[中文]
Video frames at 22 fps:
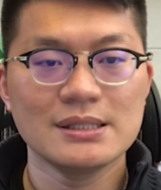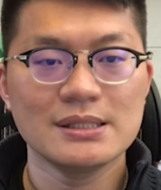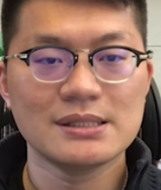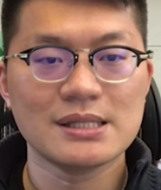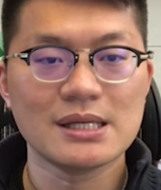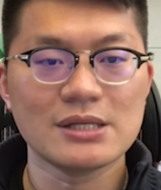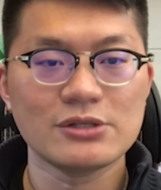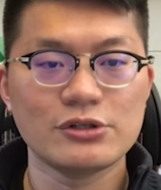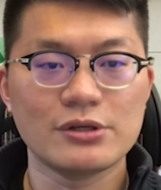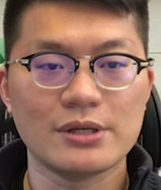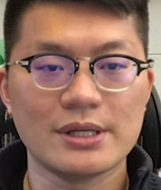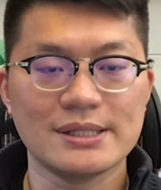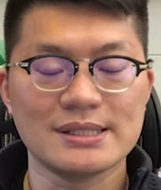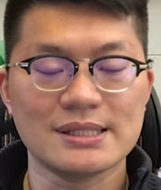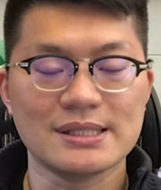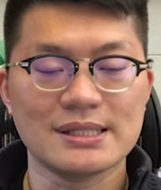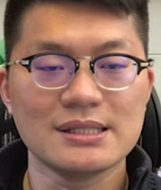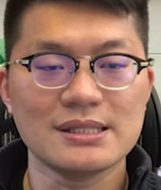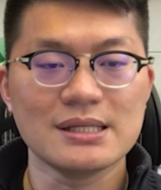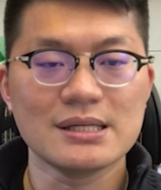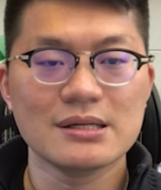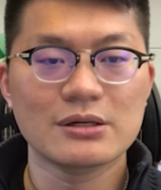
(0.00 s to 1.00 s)
在选
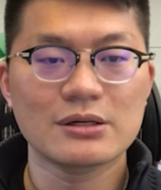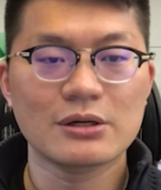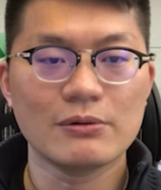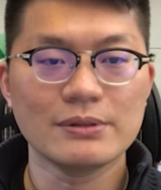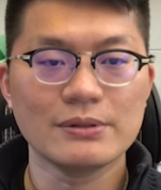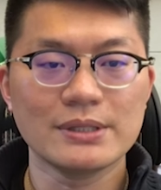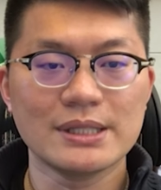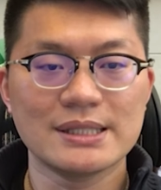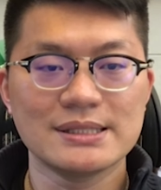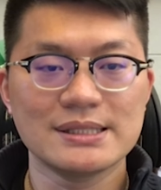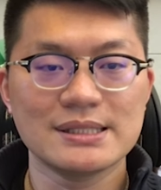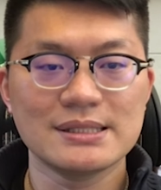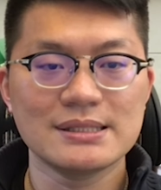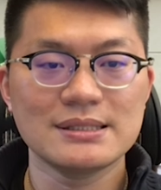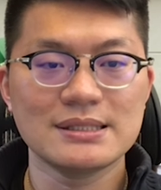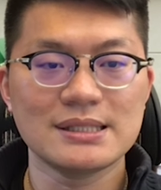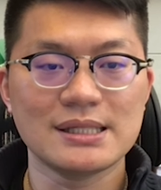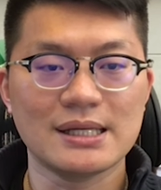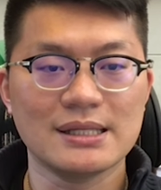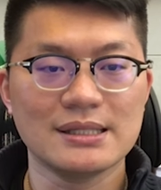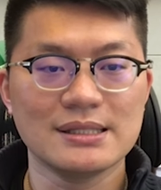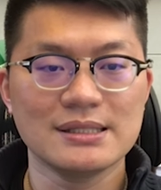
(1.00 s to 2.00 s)
择这个功能之
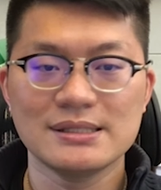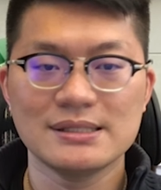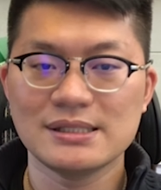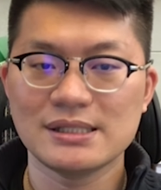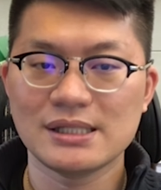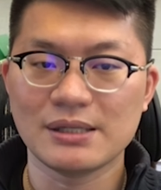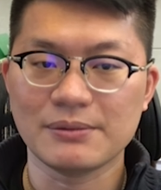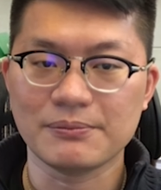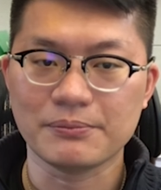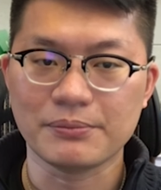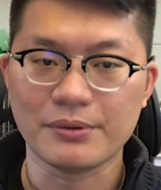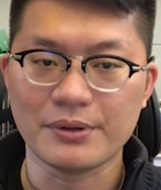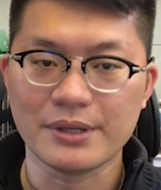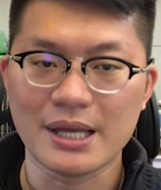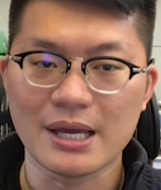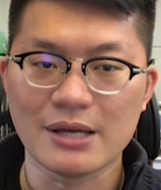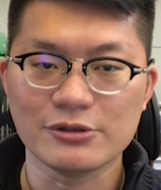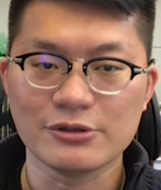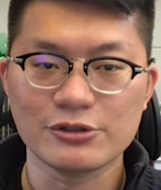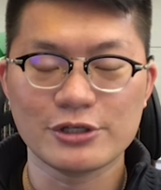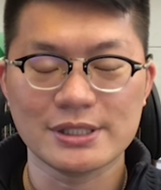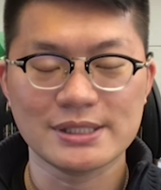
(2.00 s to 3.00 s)
前，请不
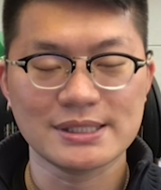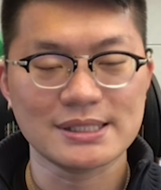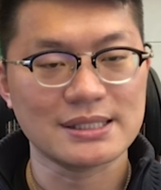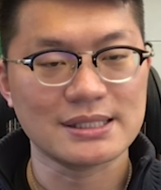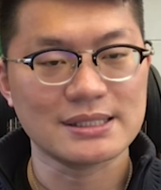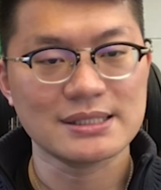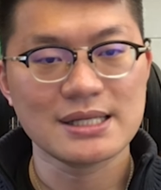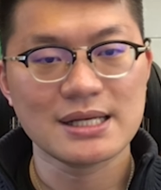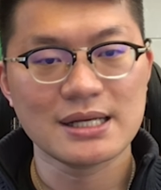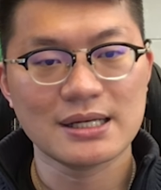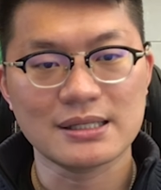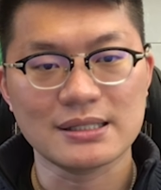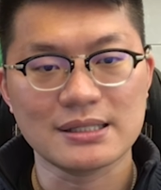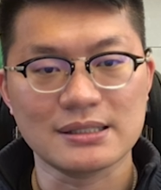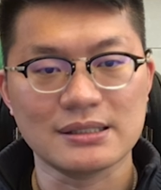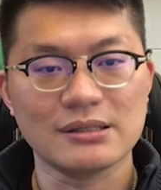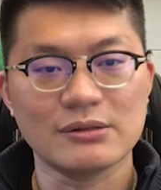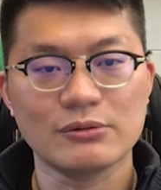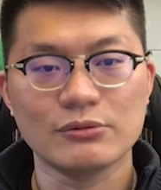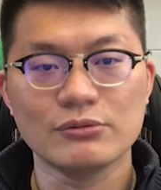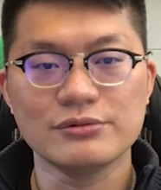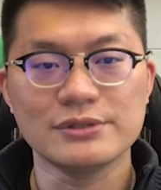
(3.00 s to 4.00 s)
要选择任何
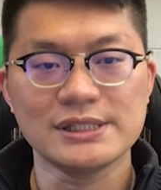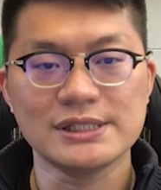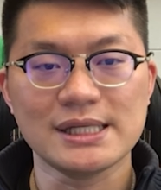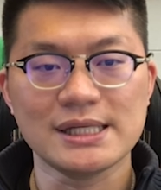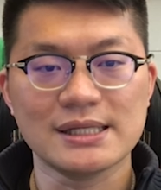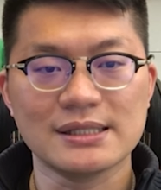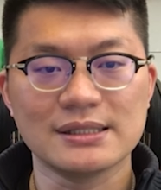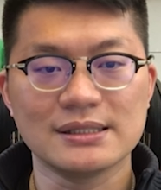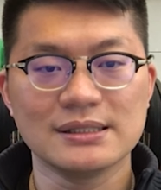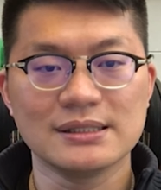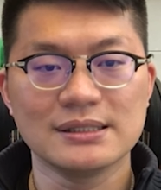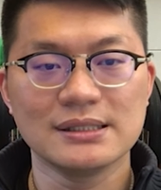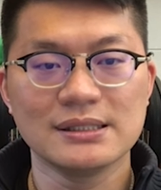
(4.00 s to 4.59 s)
的物件，